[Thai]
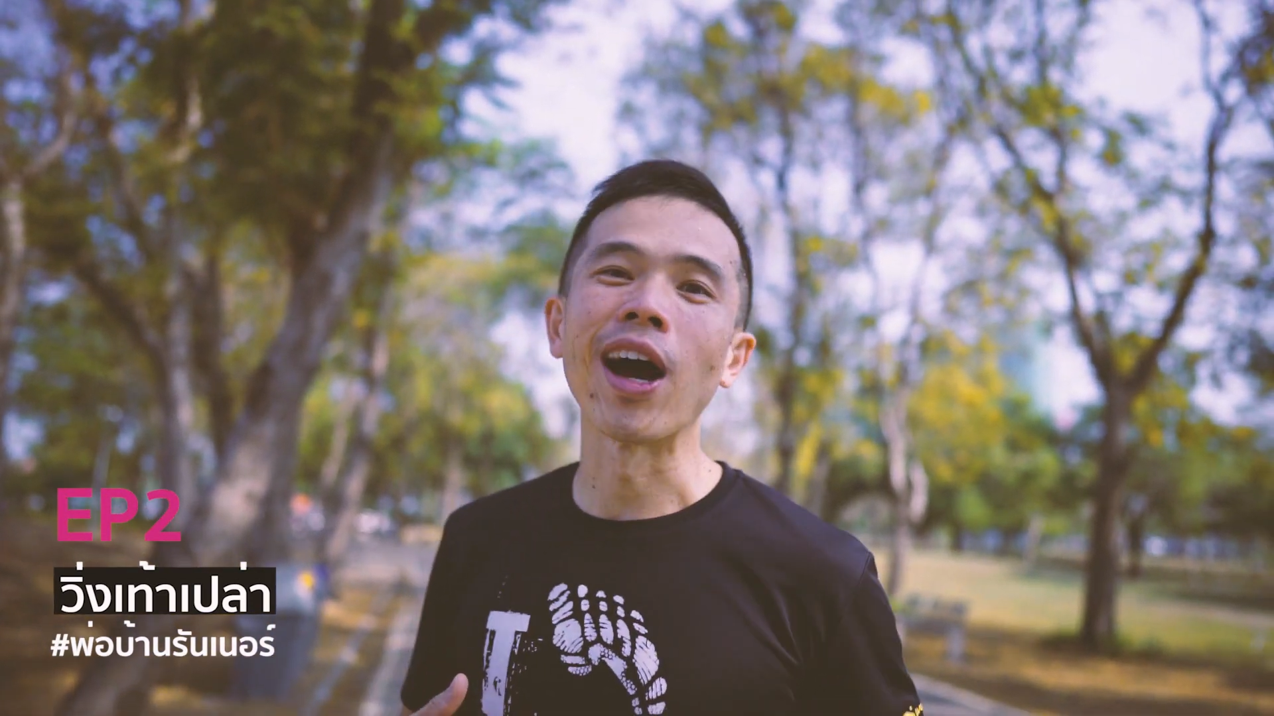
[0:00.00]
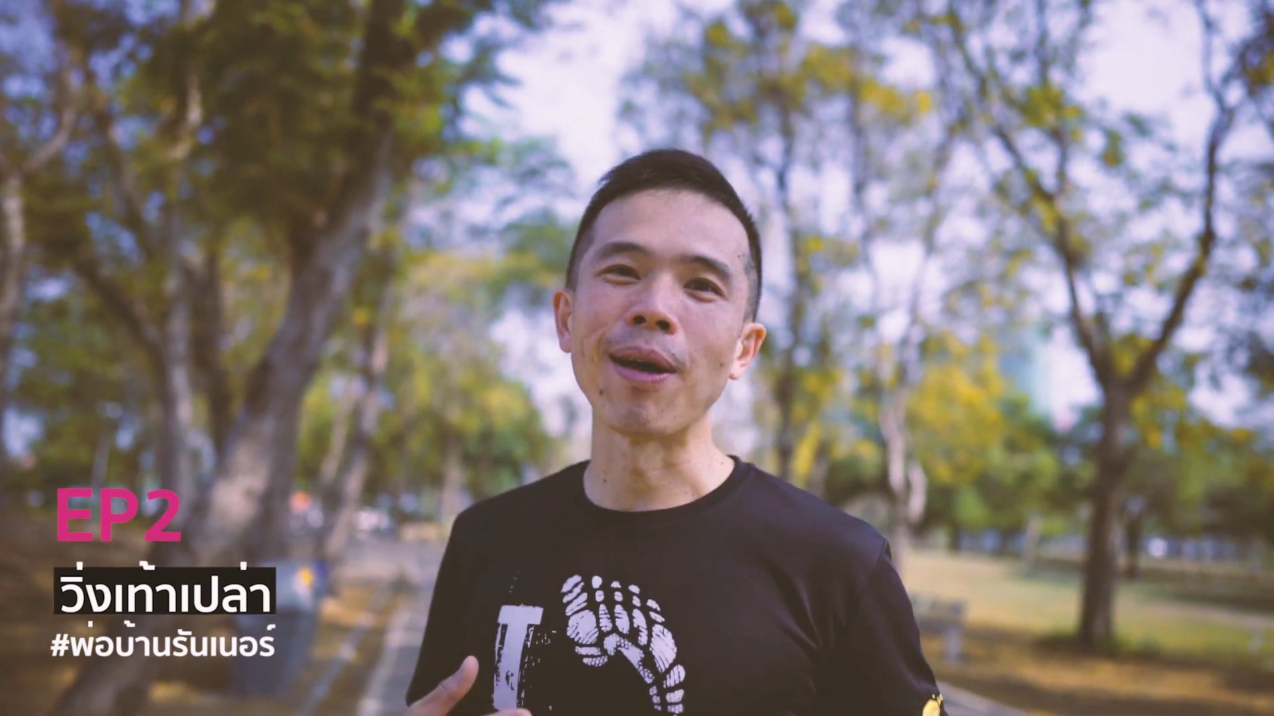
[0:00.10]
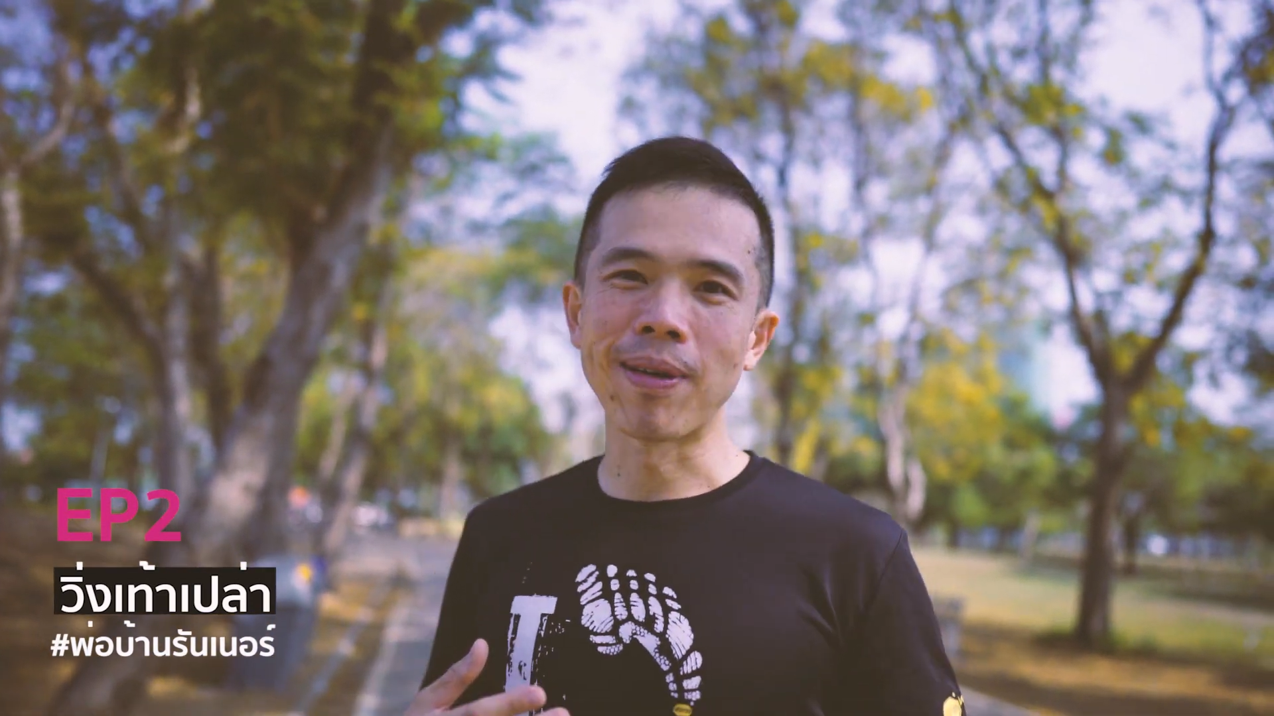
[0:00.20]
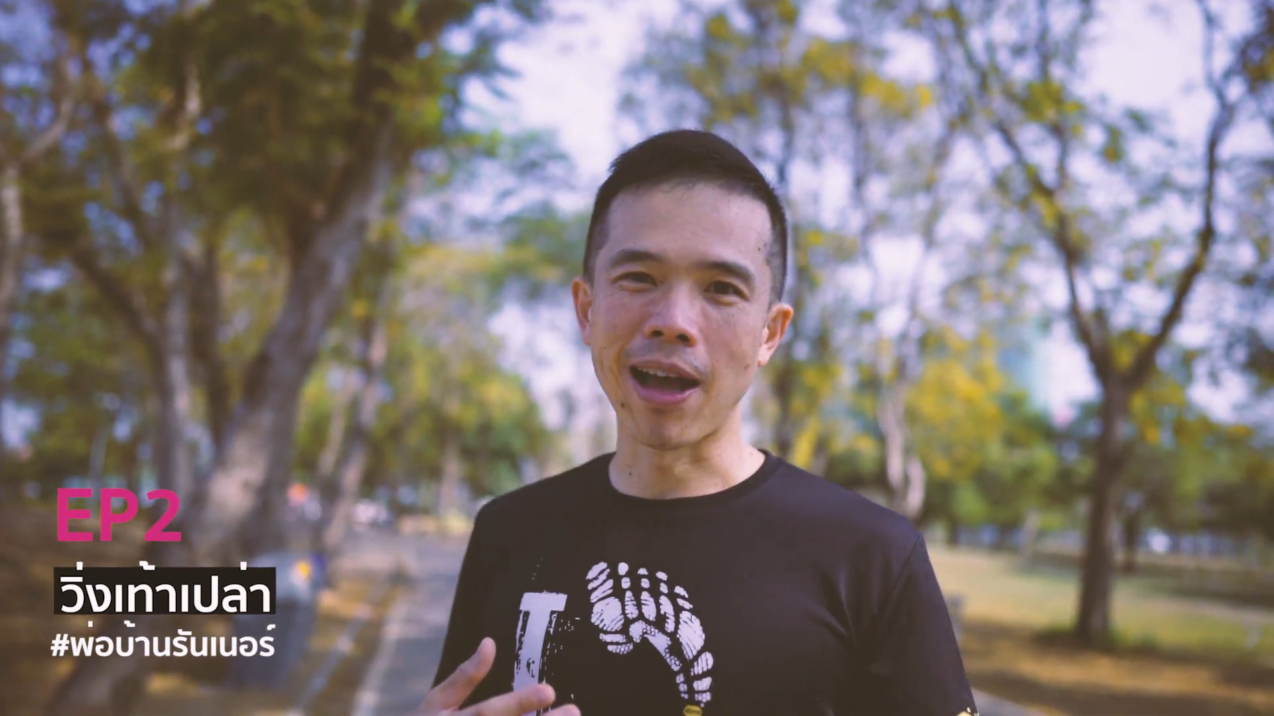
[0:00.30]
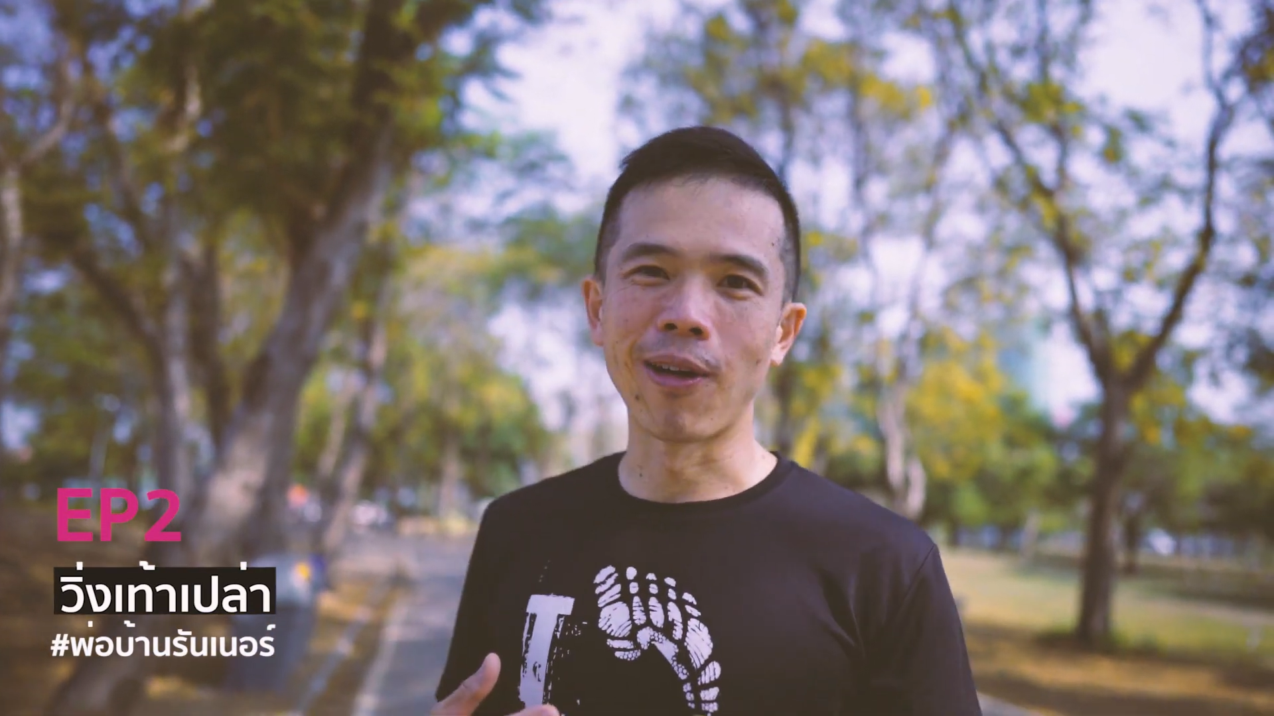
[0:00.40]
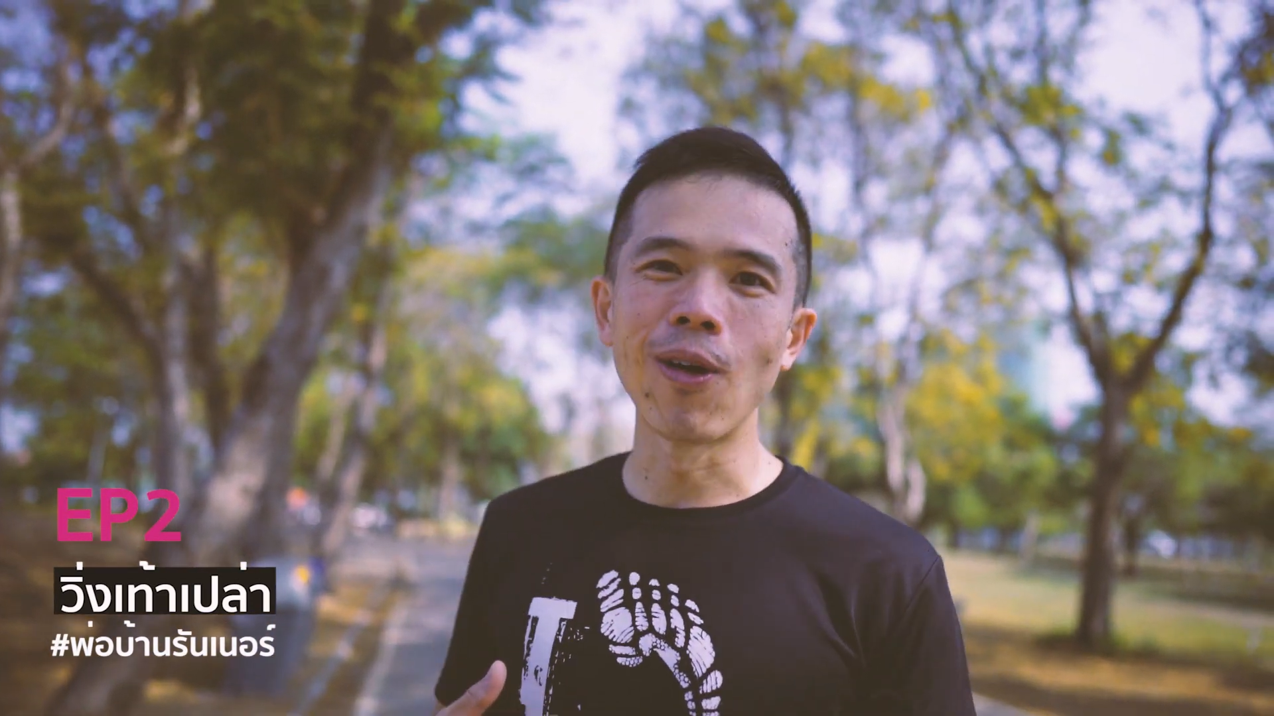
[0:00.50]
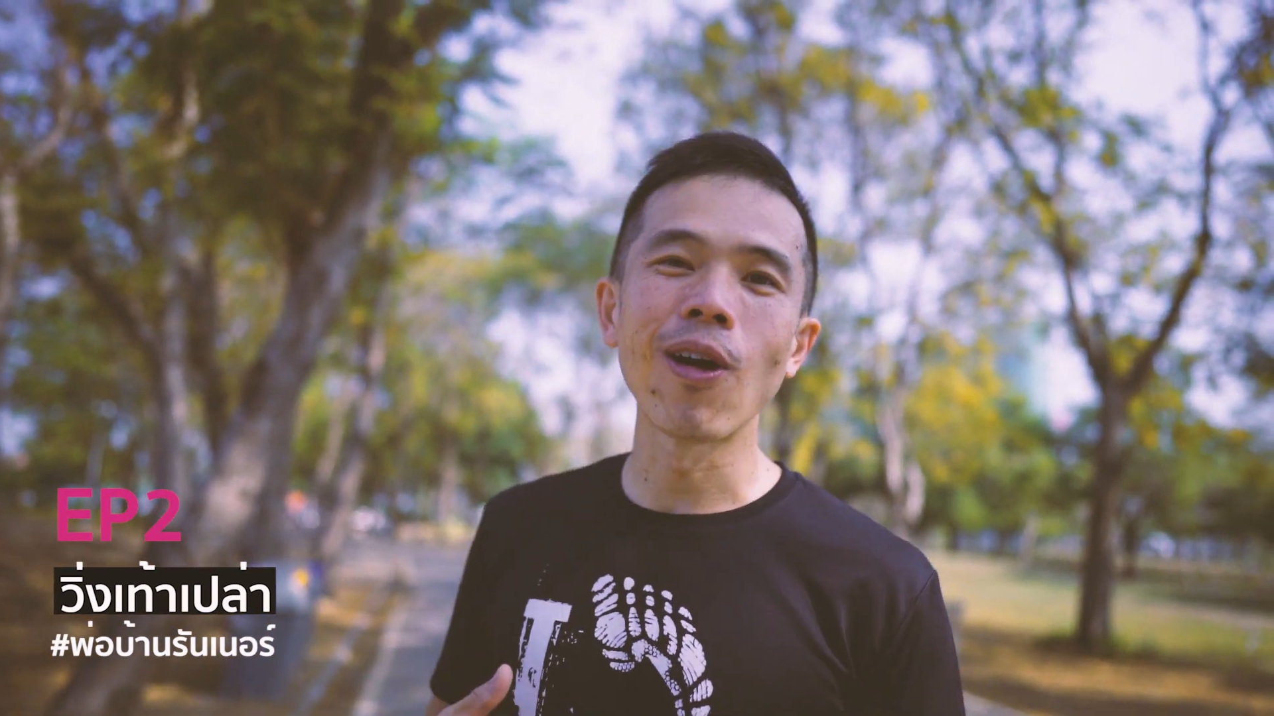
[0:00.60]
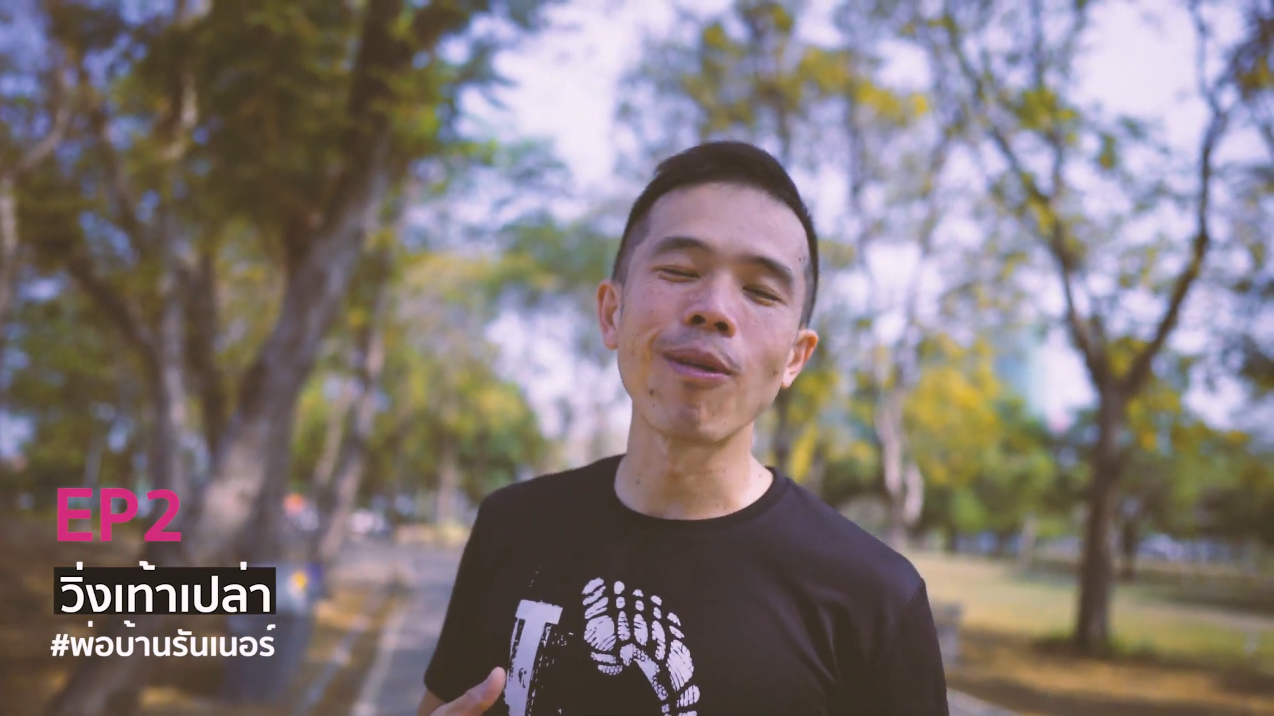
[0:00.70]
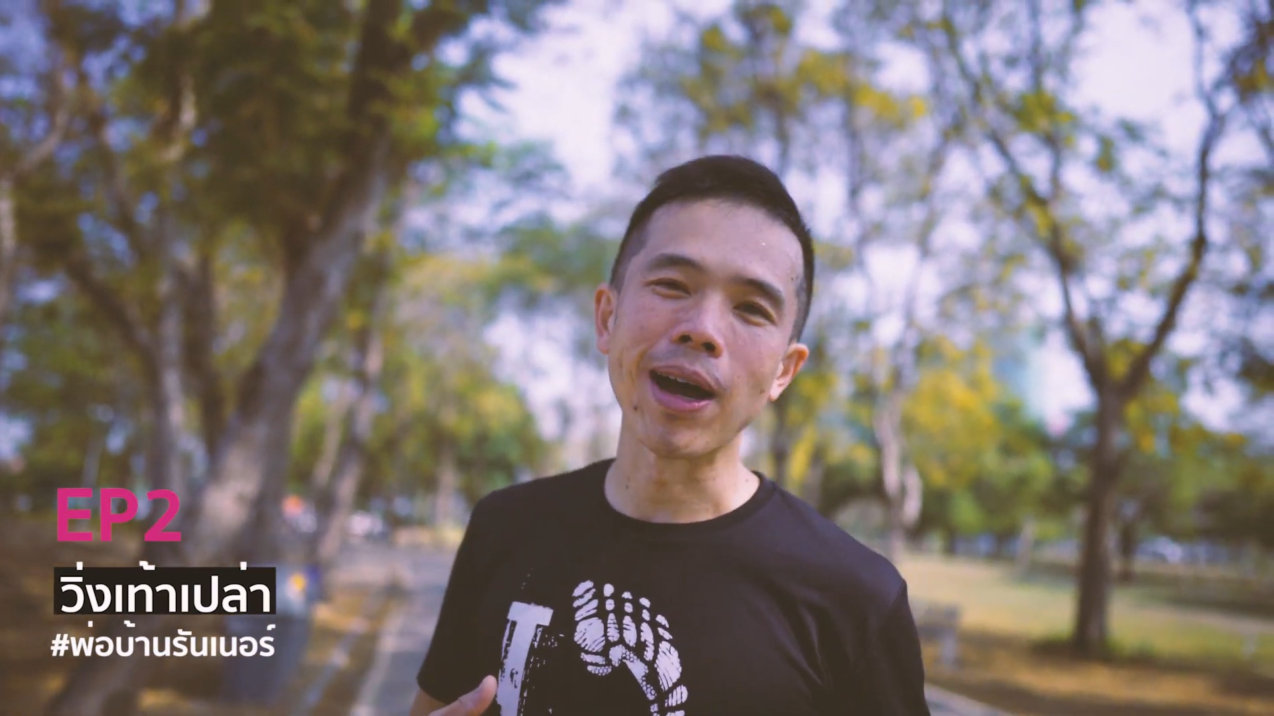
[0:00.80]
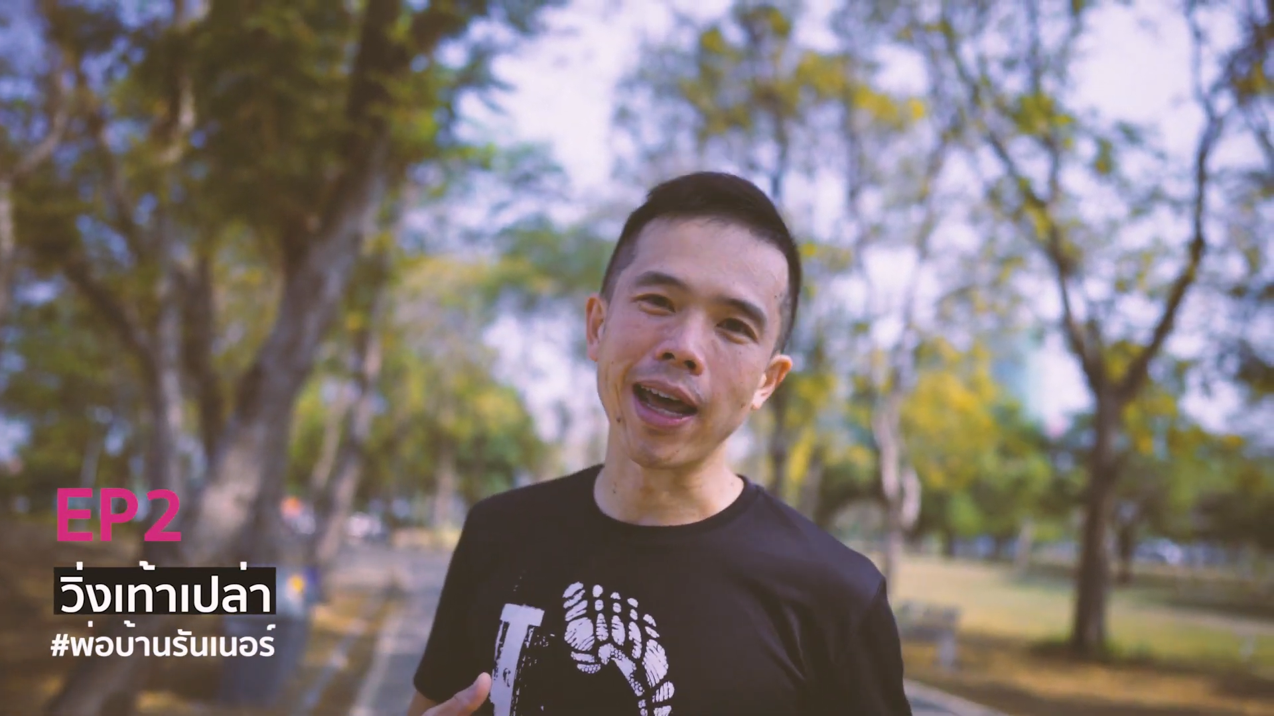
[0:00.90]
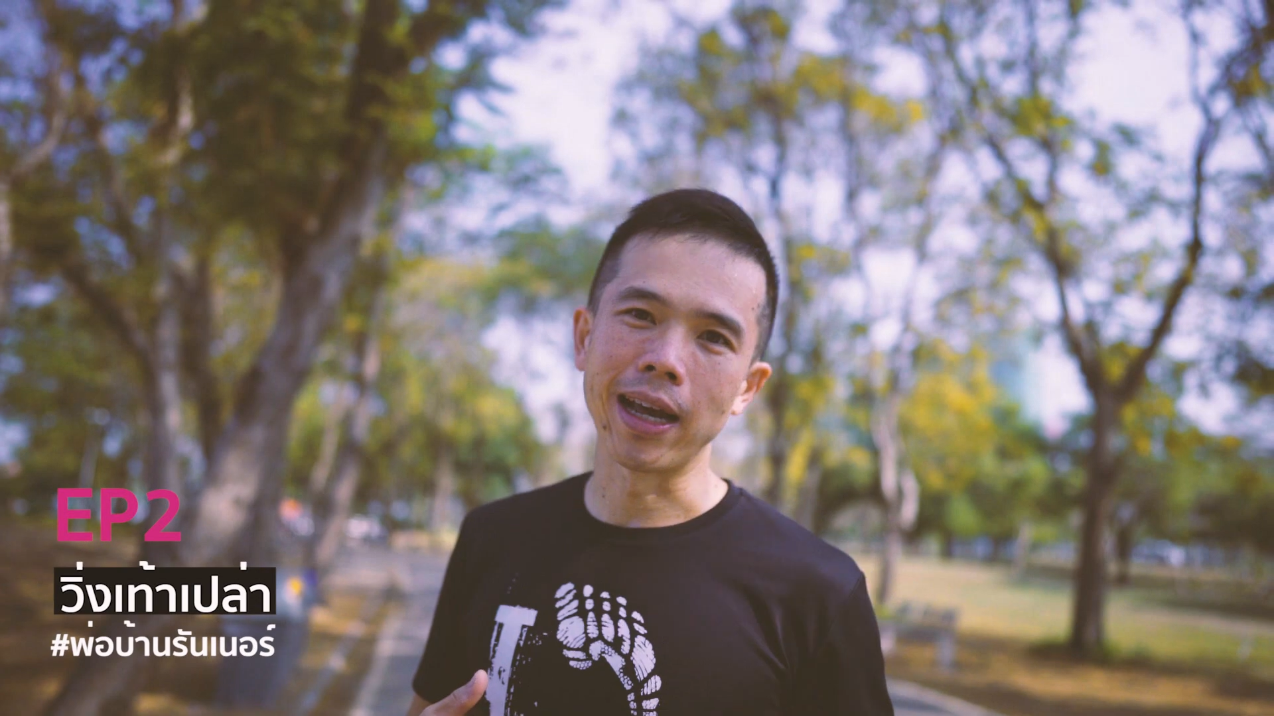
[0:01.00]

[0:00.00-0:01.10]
ครับ พลังของโลกเข้ามา